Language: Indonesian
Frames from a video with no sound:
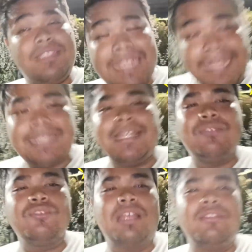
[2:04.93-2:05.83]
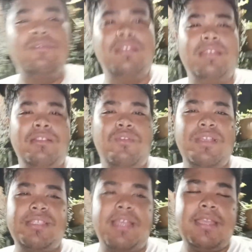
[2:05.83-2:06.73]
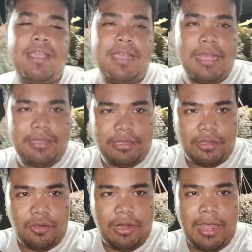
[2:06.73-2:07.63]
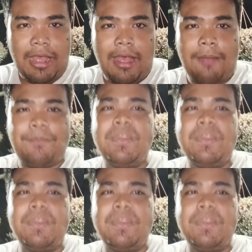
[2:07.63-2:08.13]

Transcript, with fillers: cek satu-satu ikan koi saya yang ada di kolam